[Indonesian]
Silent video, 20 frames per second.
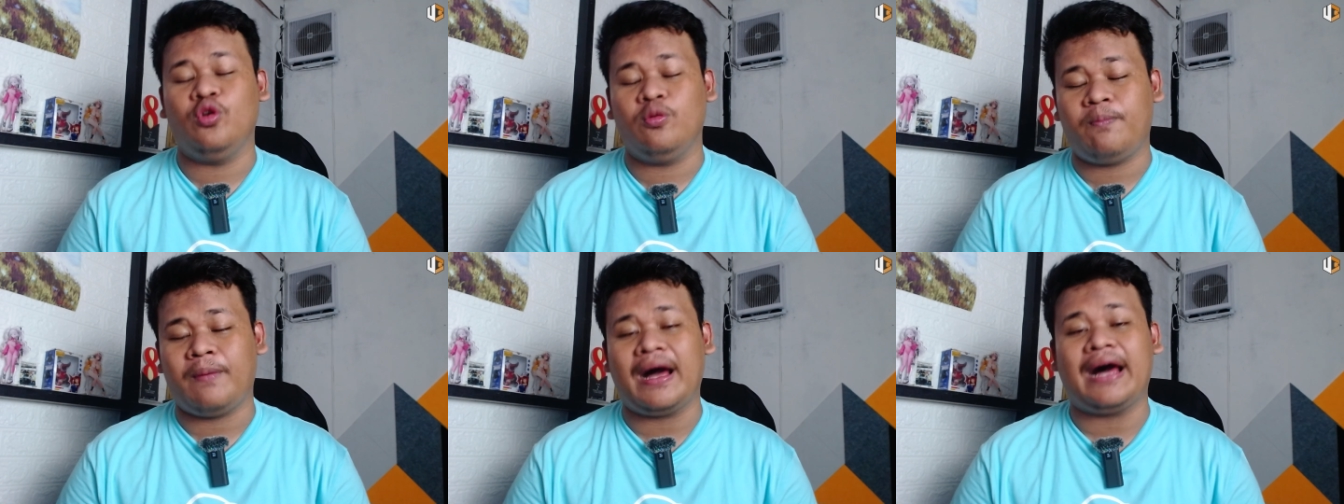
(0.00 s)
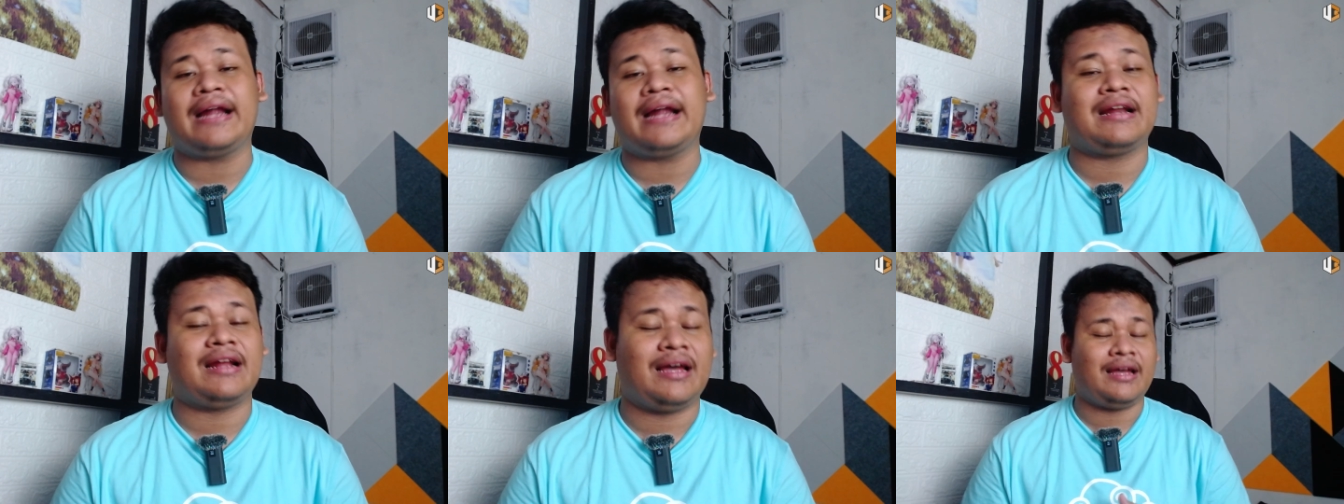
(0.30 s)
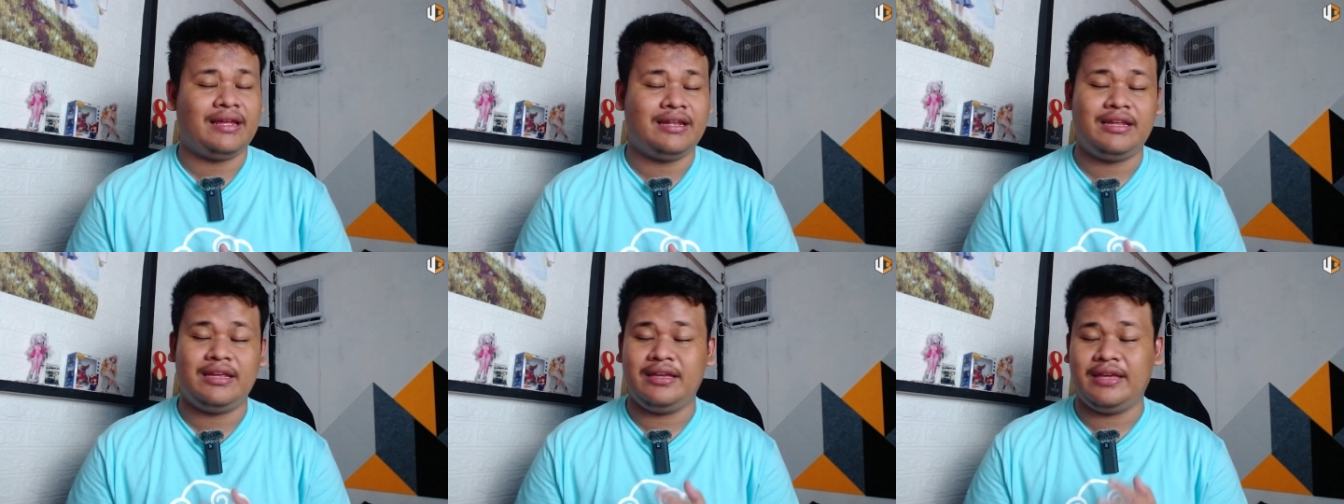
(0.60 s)
parah
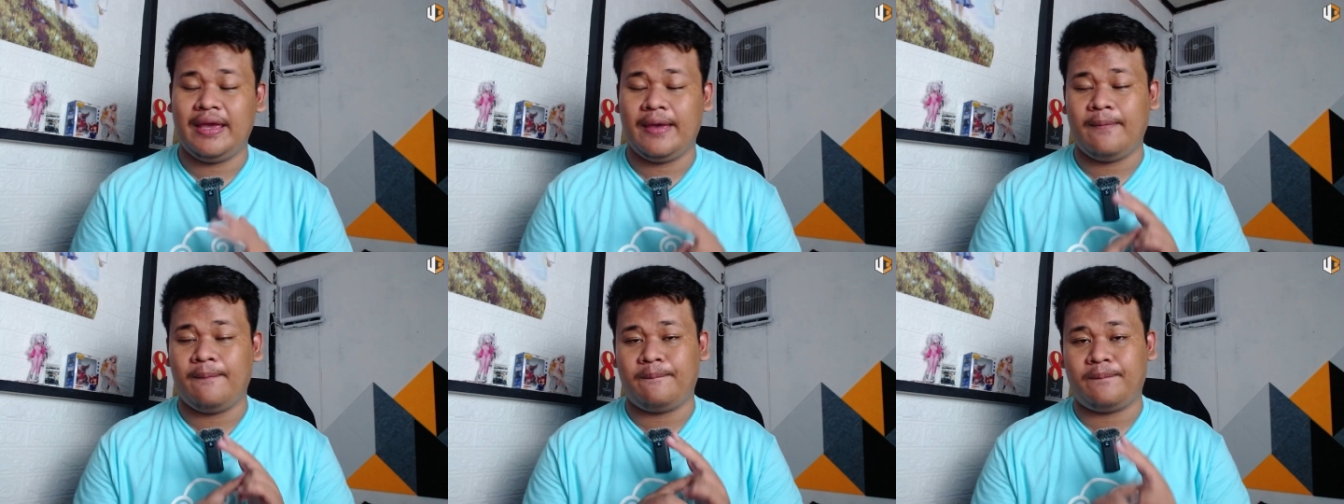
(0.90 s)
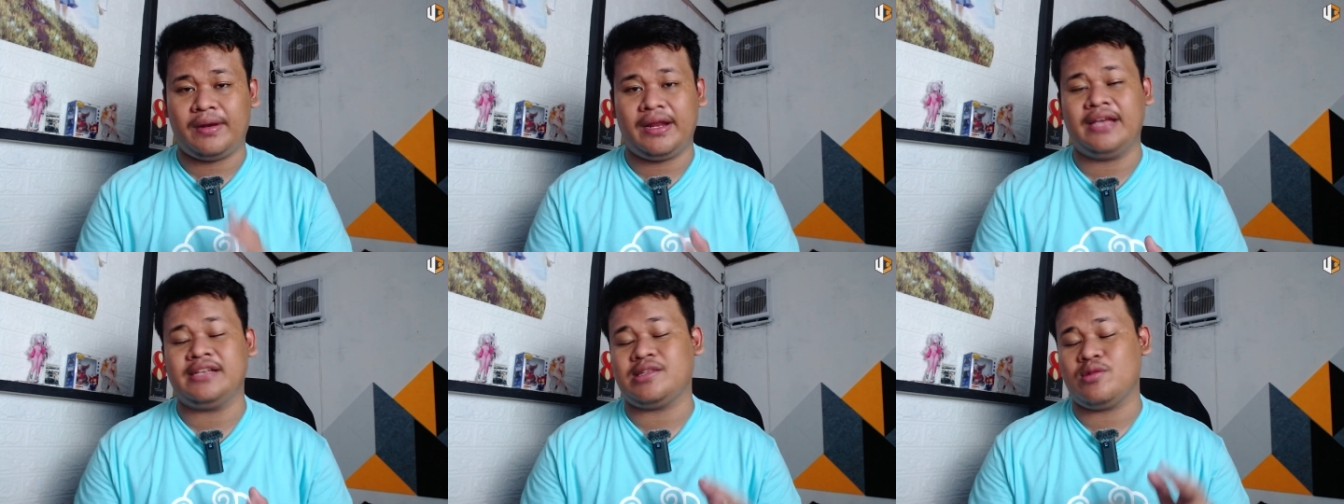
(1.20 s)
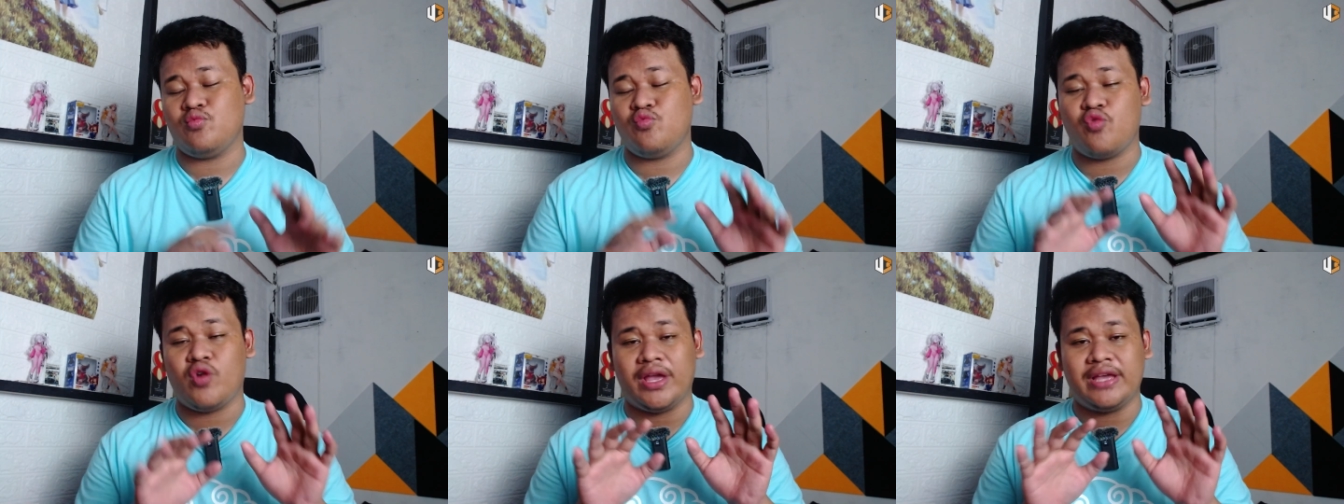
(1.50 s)
ini gameplay
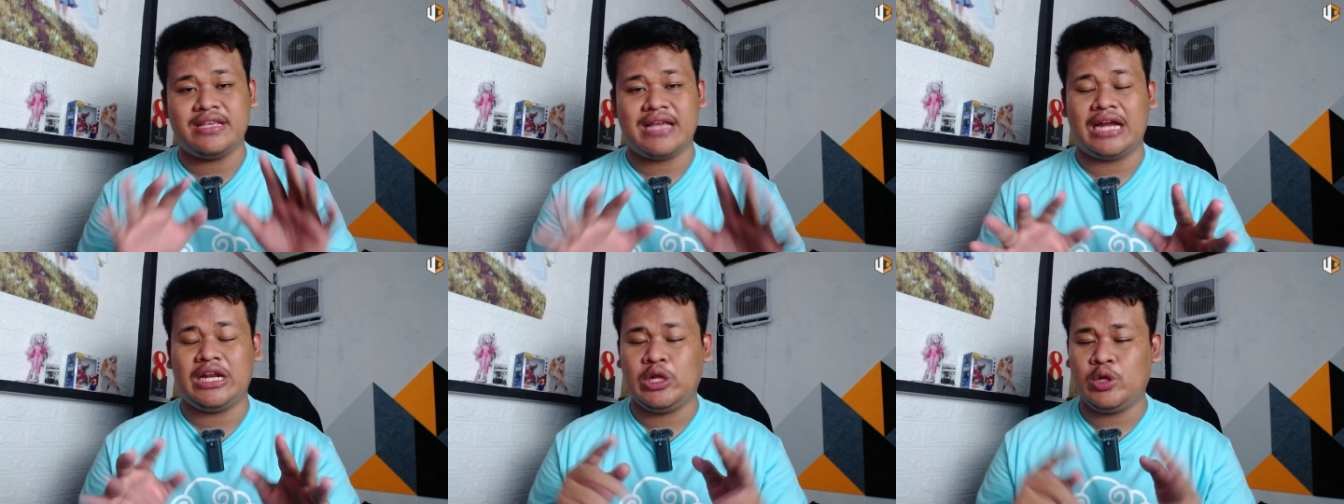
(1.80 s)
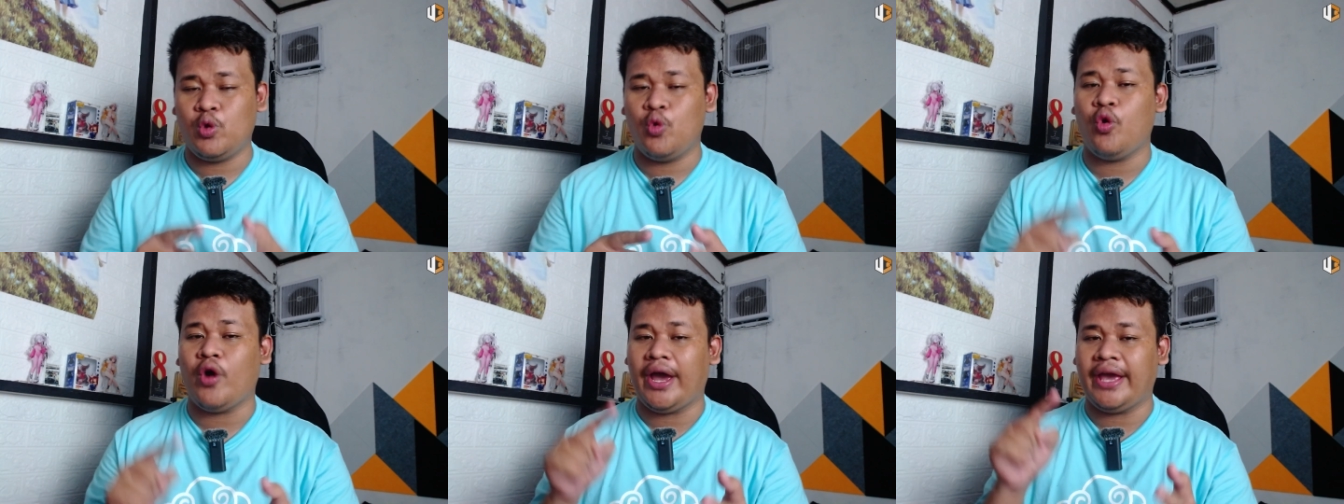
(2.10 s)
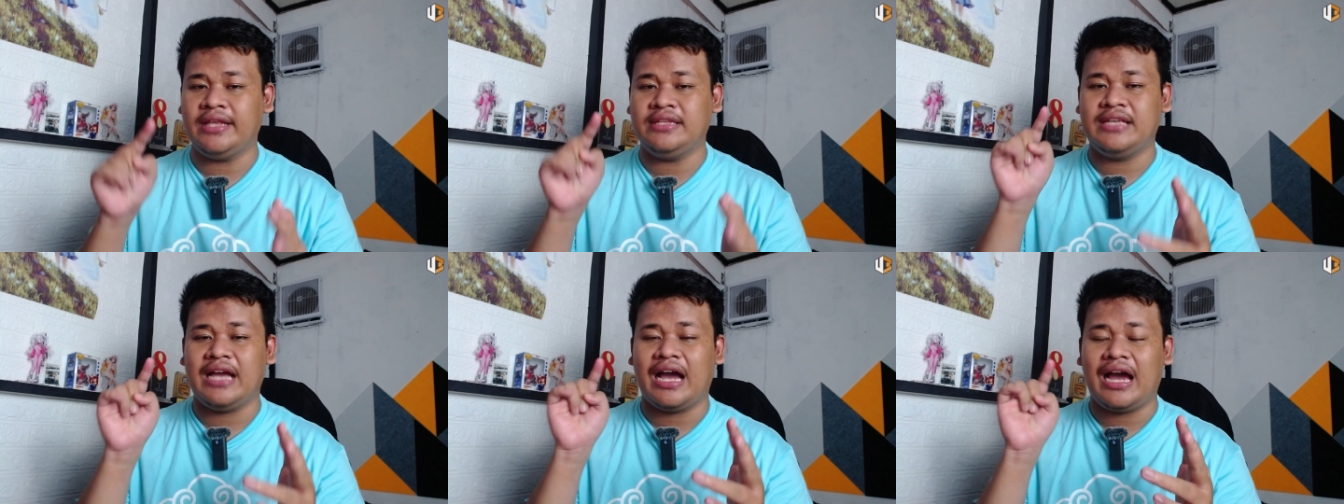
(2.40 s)
semuanya jadul UI
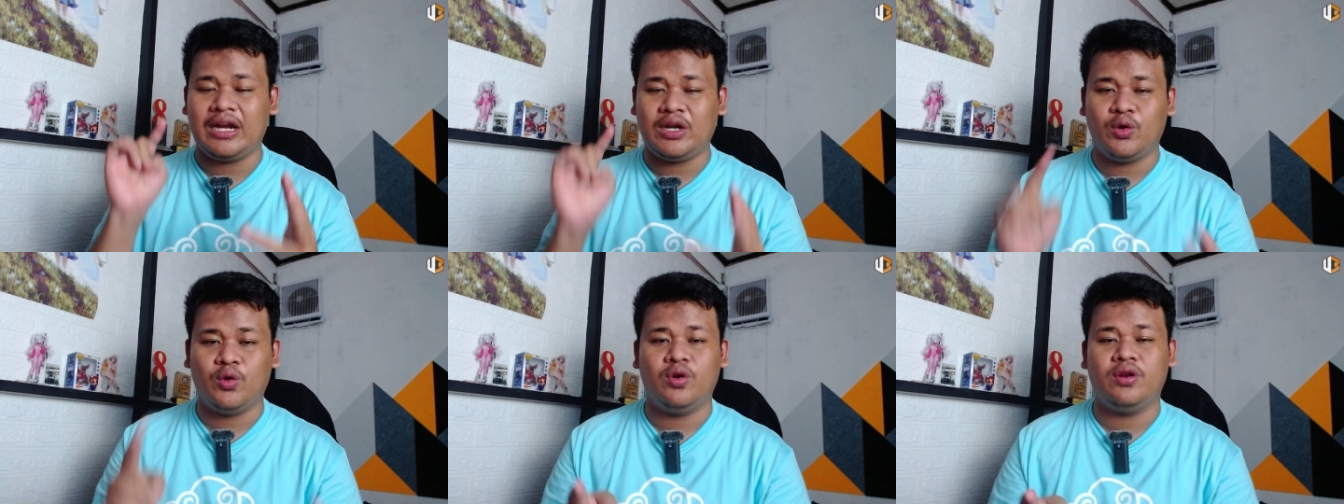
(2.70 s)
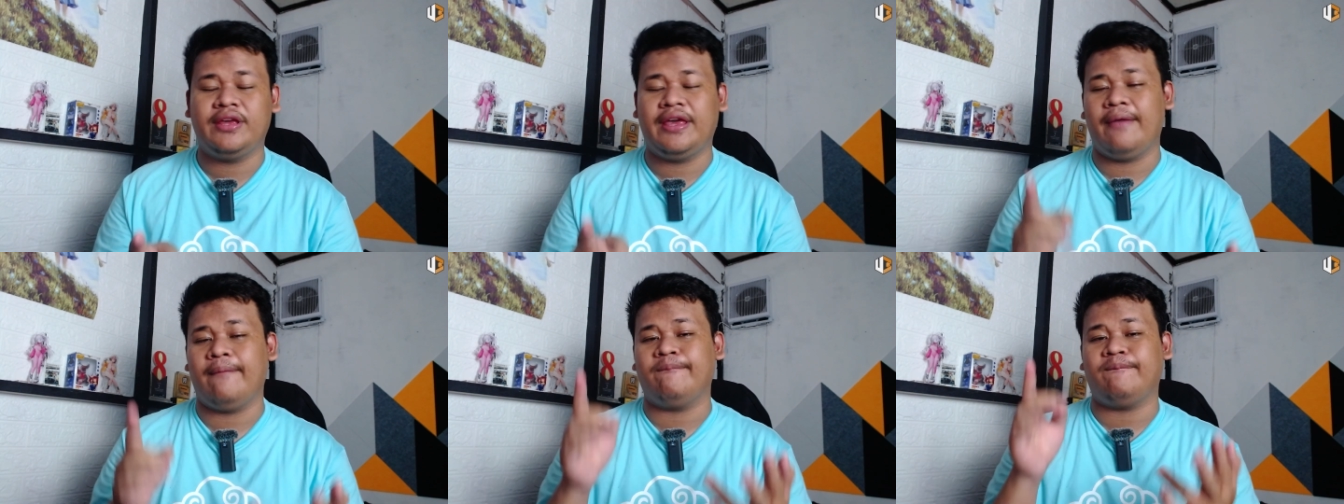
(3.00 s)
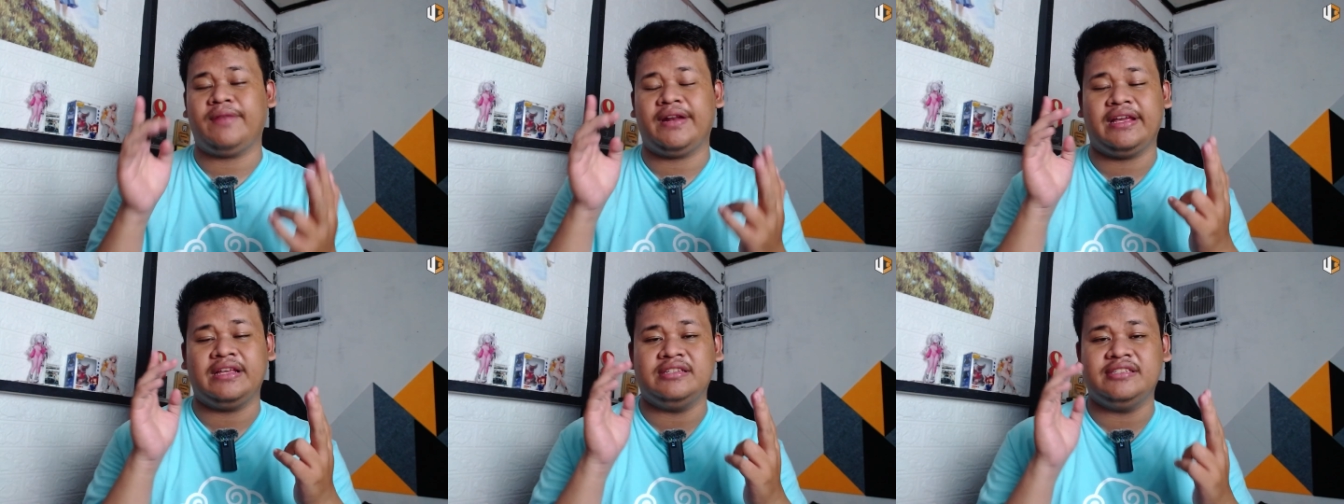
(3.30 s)
jadul
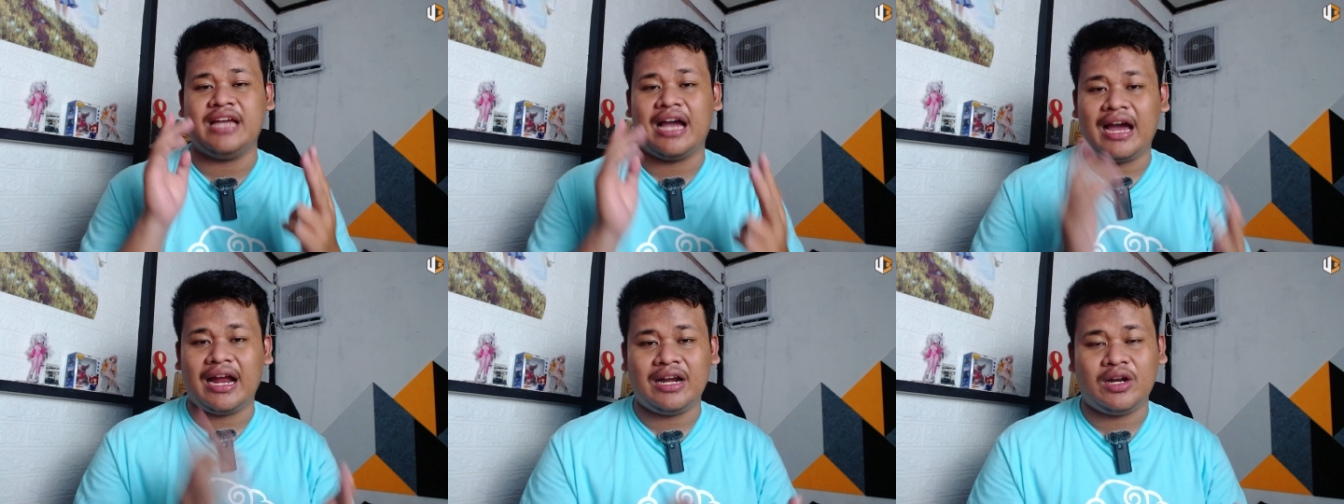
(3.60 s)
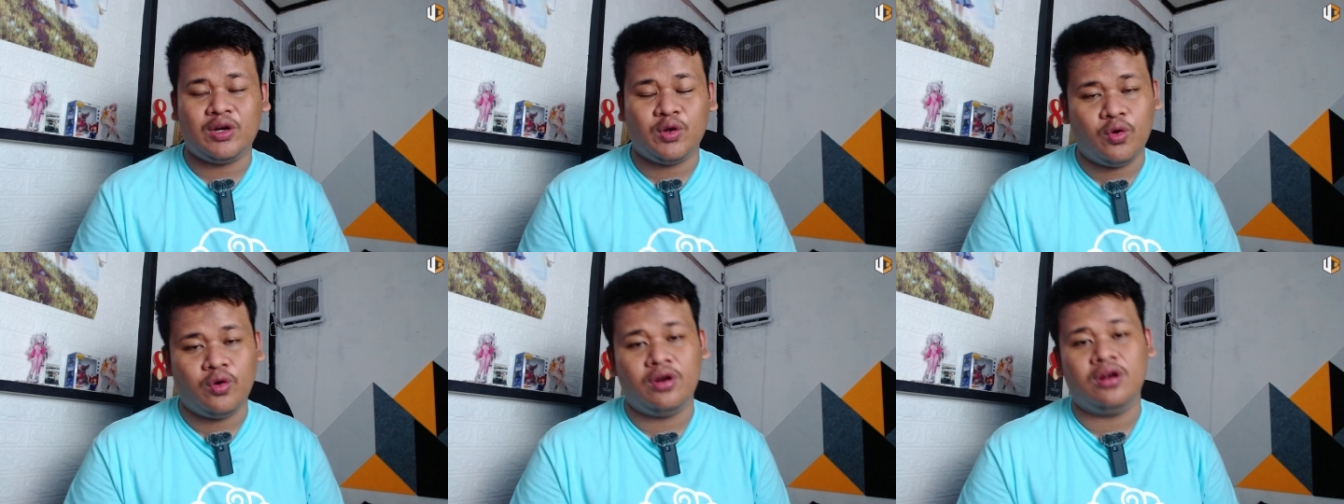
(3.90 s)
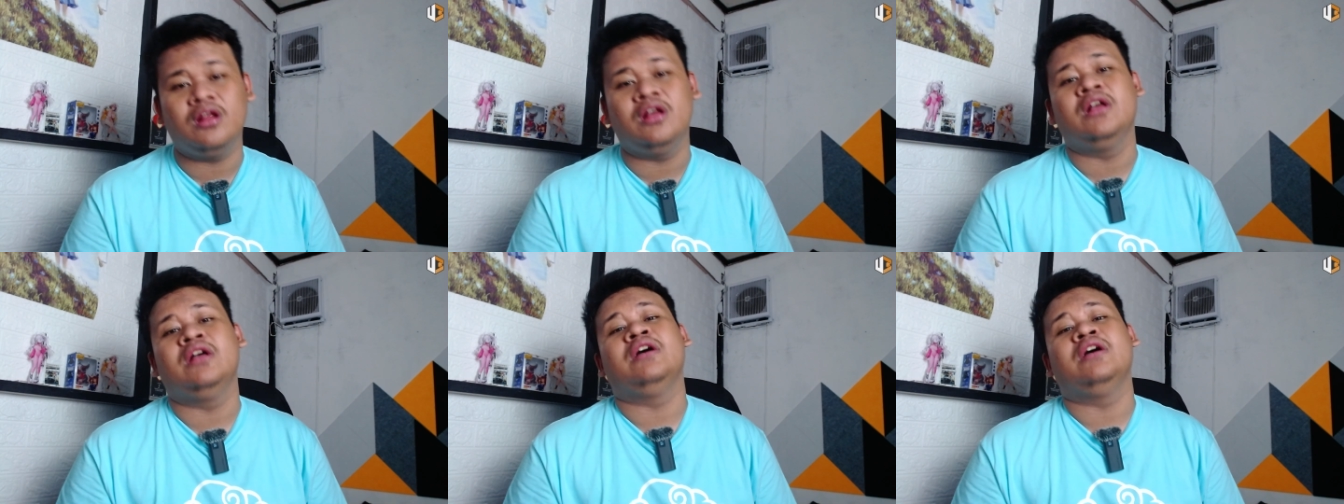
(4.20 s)
gameplay jadul